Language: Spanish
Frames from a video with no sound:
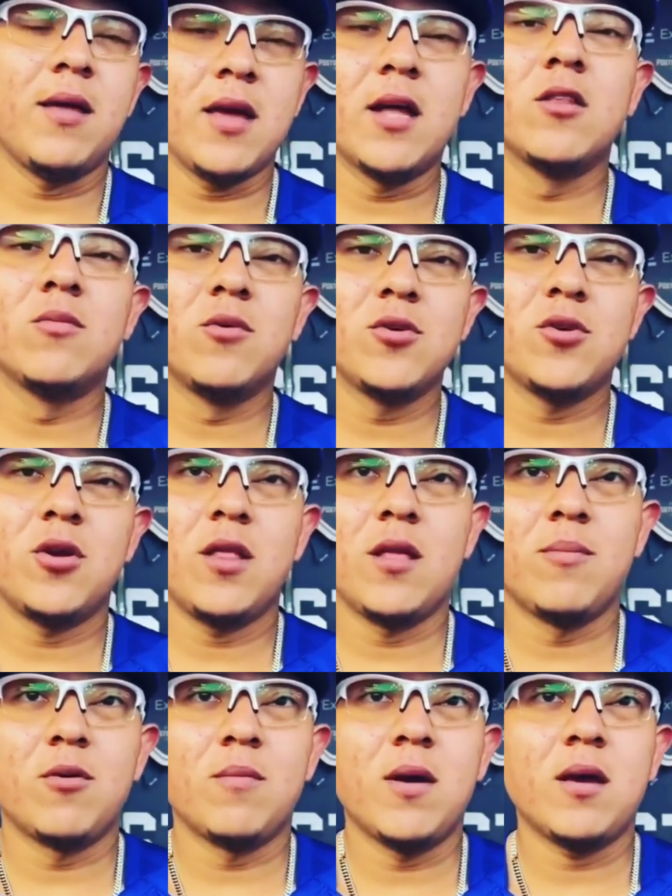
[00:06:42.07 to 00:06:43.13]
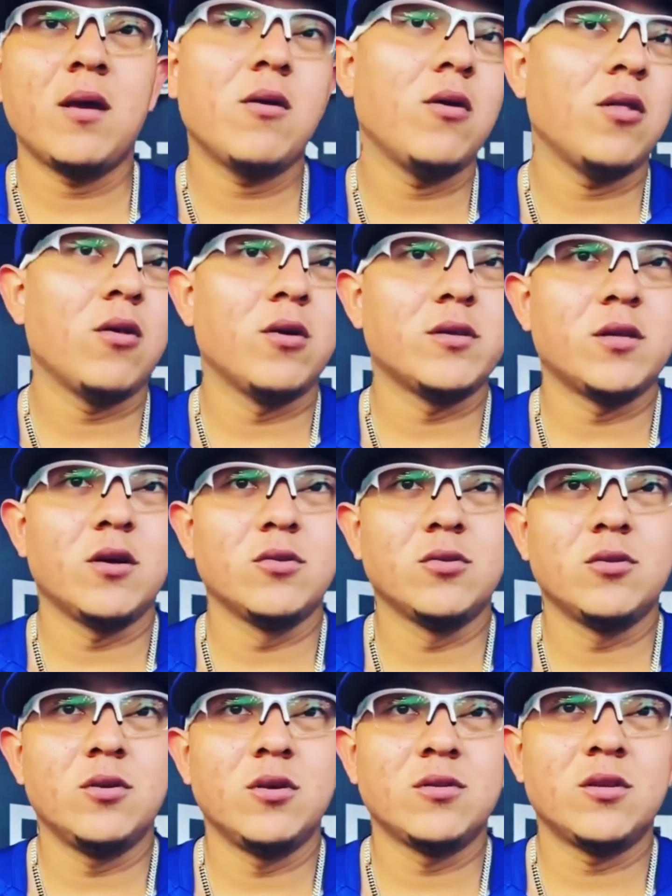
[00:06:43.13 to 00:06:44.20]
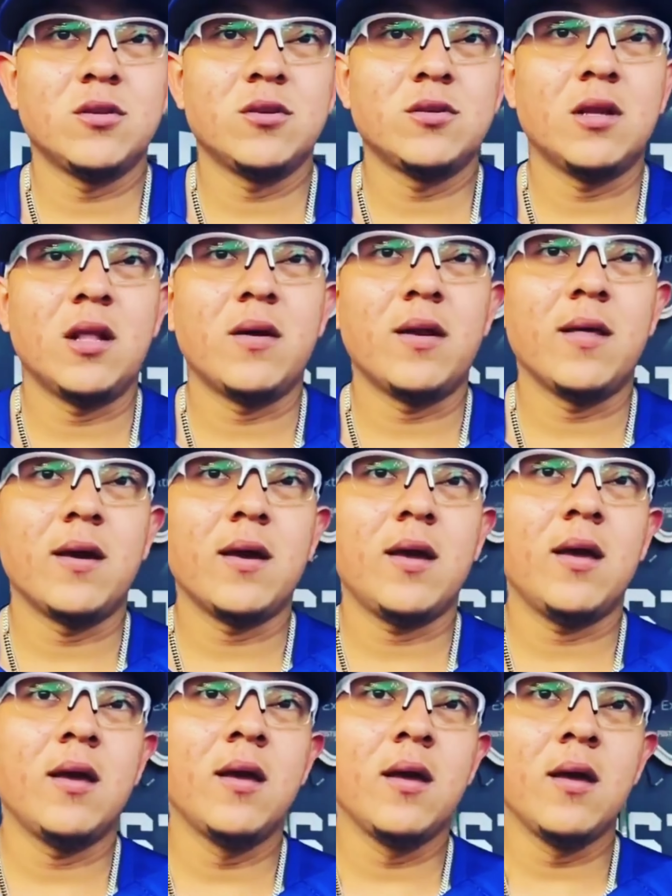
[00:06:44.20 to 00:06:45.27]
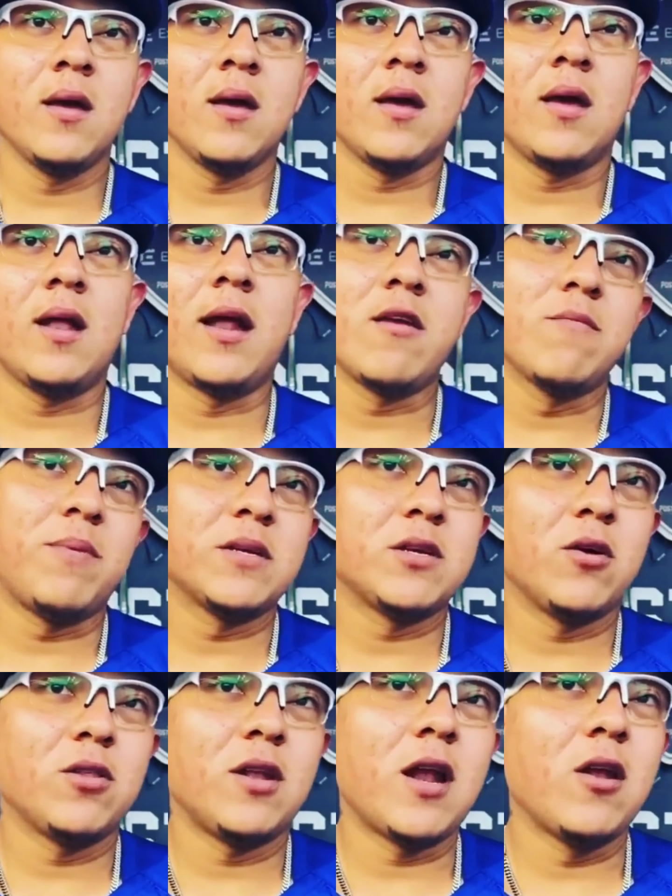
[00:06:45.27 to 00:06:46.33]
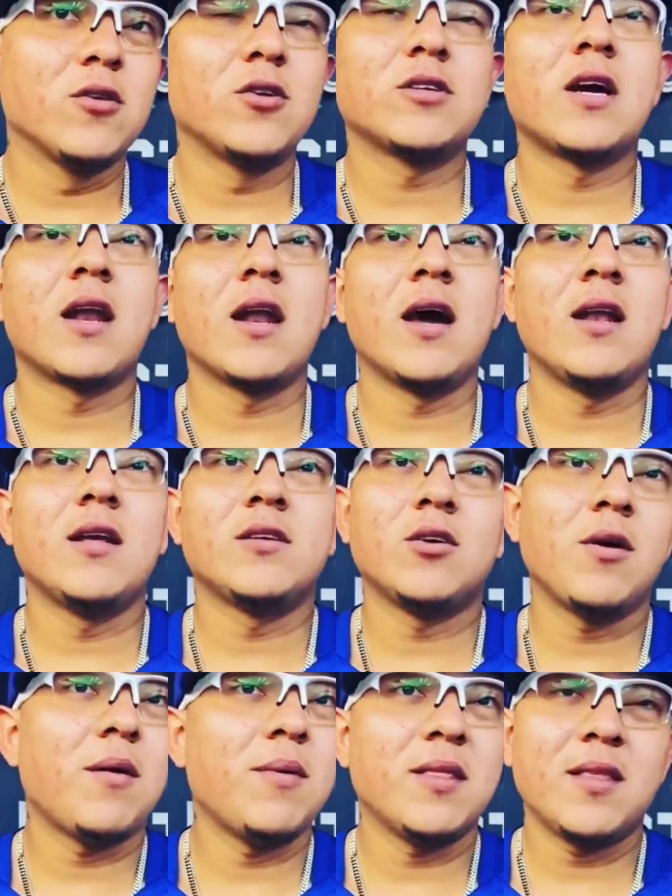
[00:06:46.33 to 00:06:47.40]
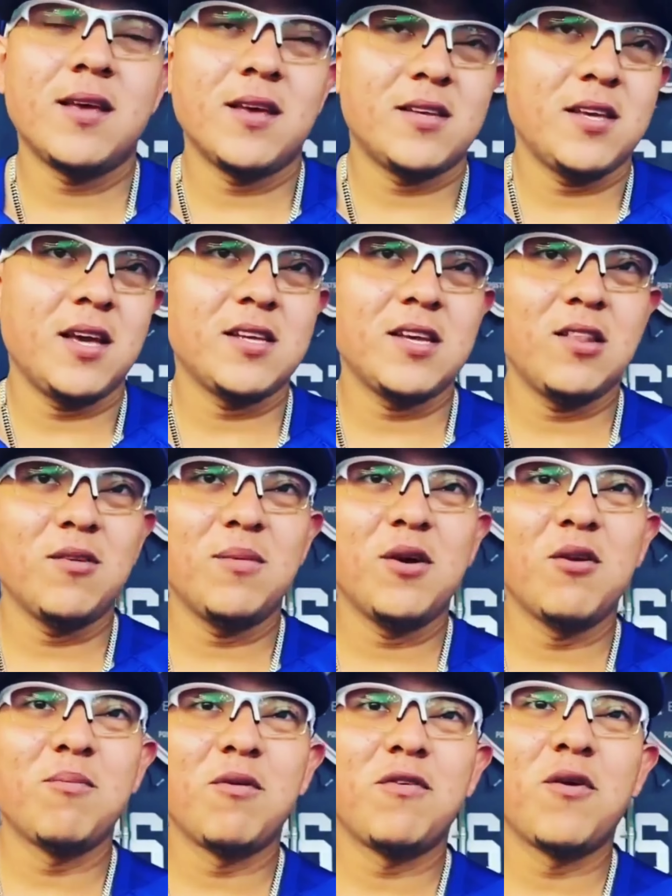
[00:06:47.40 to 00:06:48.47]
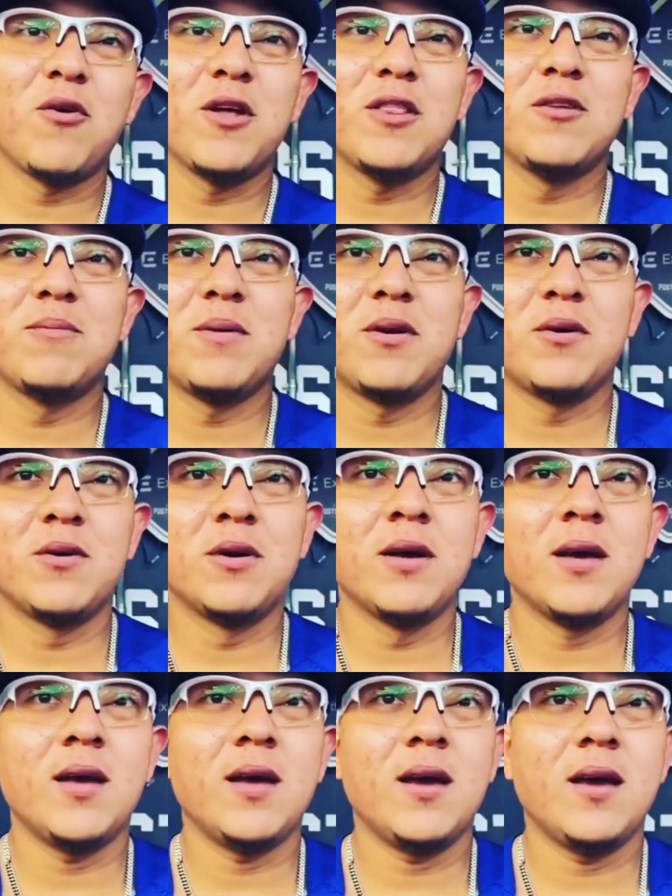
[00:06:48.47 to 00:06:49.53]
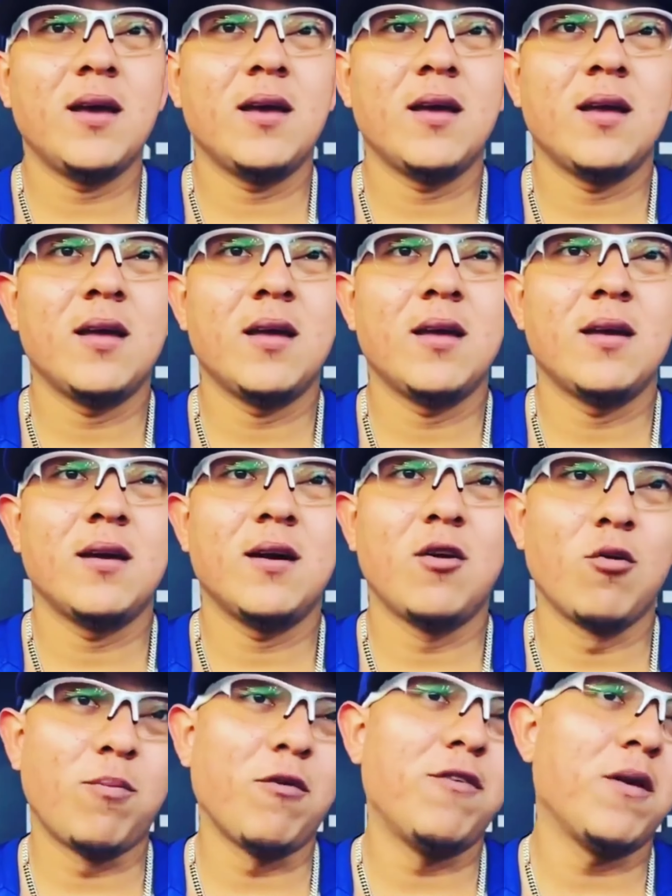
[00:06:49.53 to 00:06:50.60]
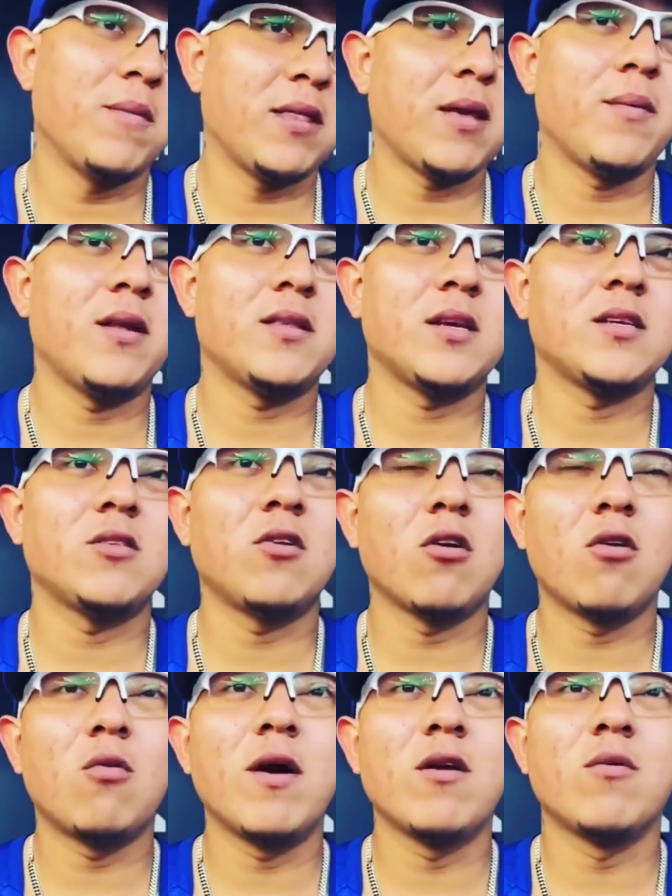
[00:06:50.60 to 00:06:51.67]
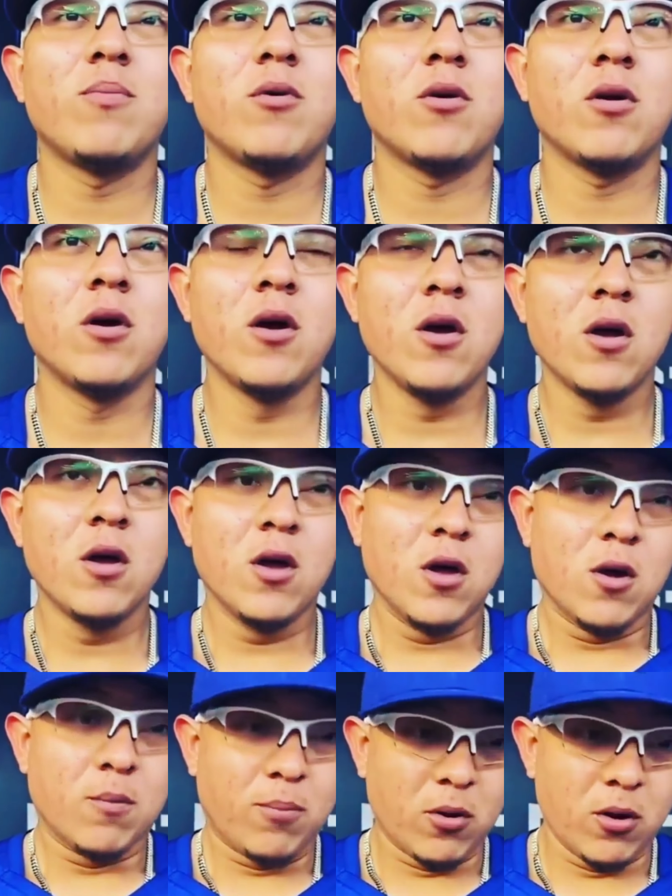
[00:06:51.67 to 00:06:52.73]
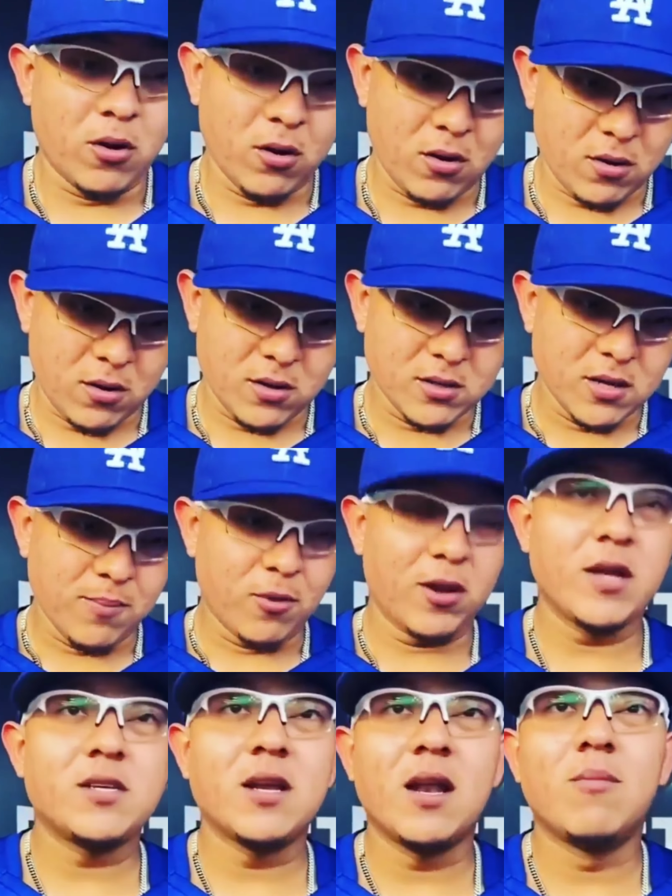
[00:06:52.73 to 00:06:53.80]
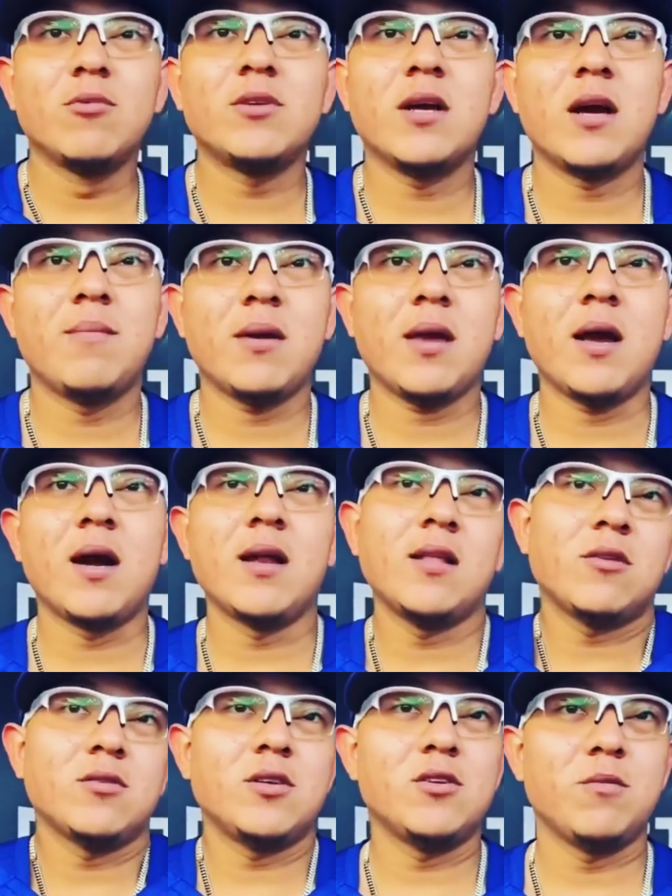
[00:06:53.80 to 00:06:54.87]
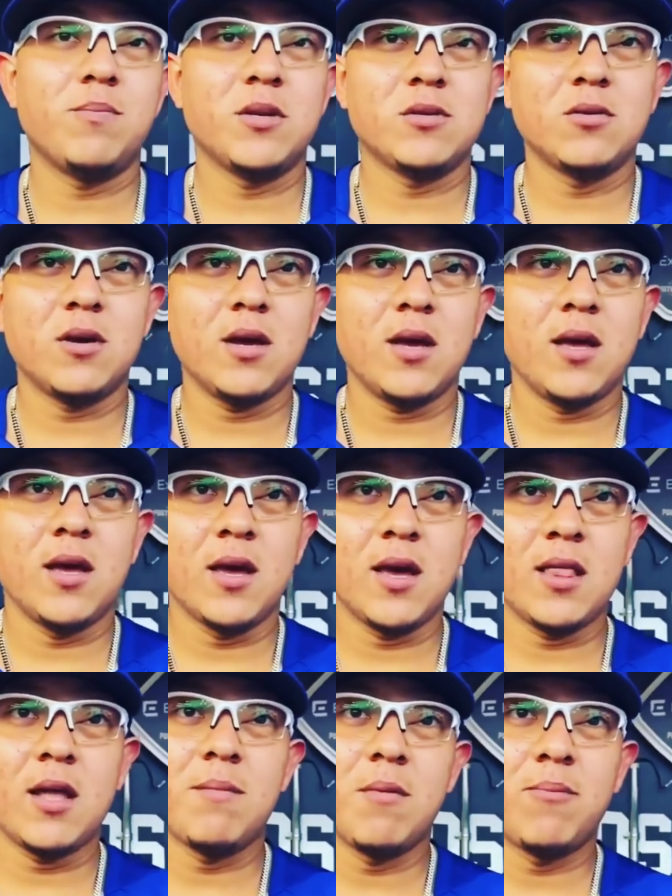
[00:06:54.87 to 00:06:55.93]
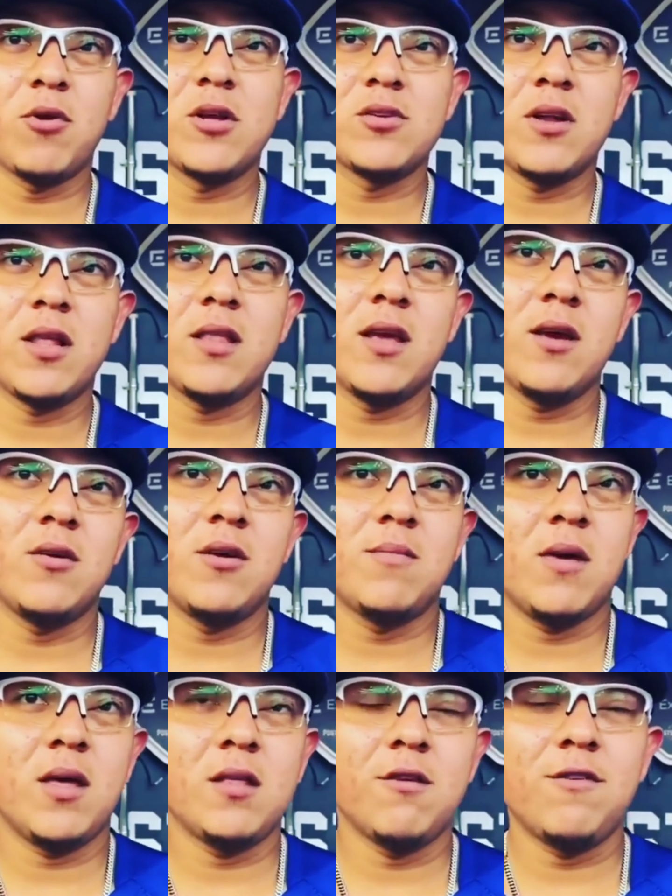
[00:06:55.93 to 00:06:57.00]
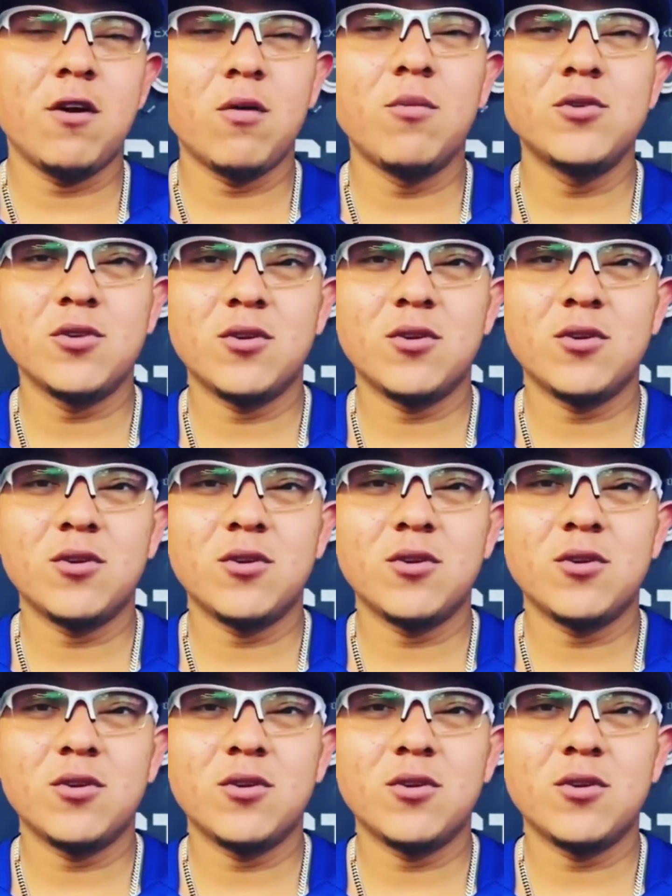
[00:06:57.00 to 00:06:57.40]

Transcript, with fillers: que se implementó en el 2015. Si MLB impone una suspensión, en este caso, Julio Urias sería solo el cuarto jugador suspendido bajo la política como agente libre. La suspensión la tendría que saldar con su próximo equipo.